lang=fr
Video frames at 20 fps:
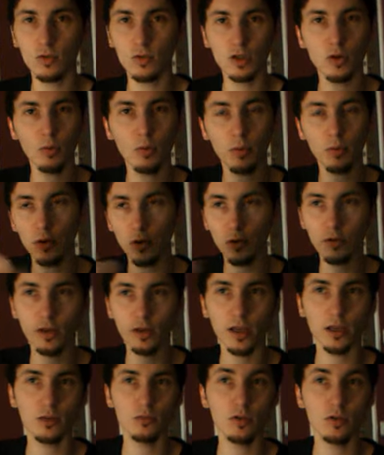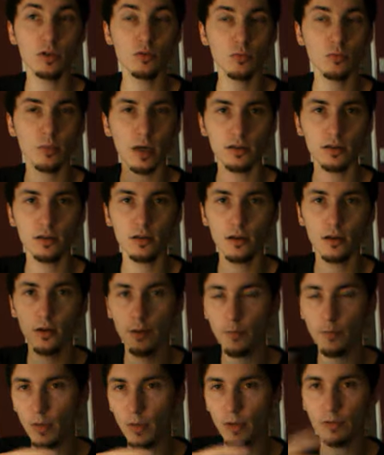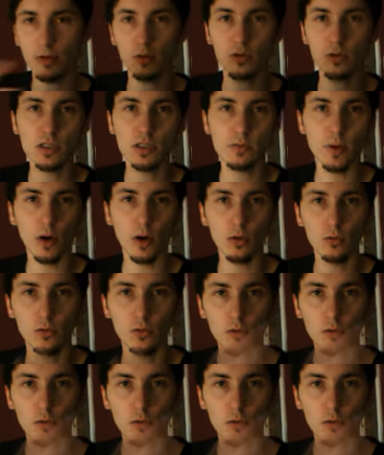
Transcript: ou qui ont pris leur retraite ou qui sont partis, bref, qui ont disparu